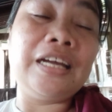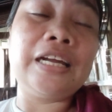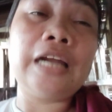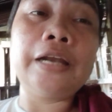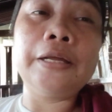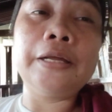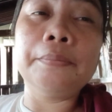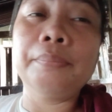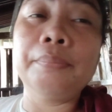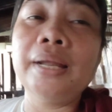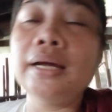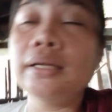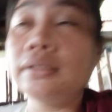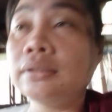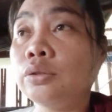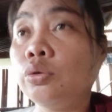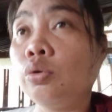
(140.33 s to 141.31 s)
Nag-running
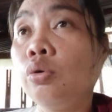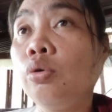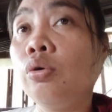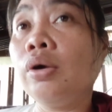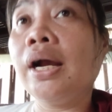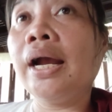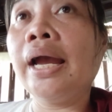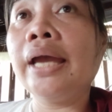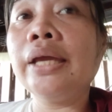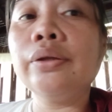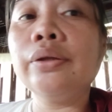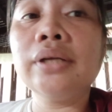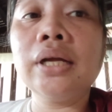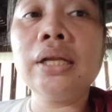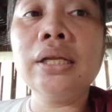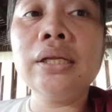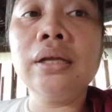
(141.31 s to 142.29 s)
flat. So,
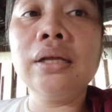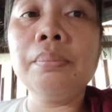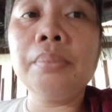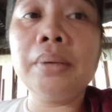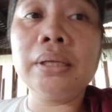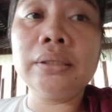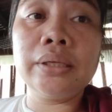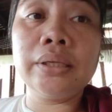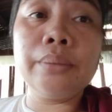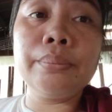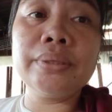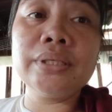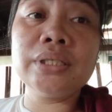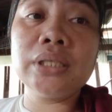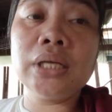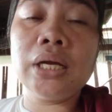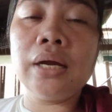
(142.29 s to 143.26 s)
ngayon kanina, flat na
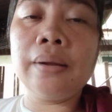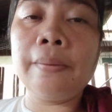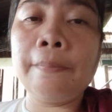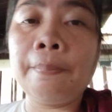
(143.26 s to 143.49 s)
naman siya.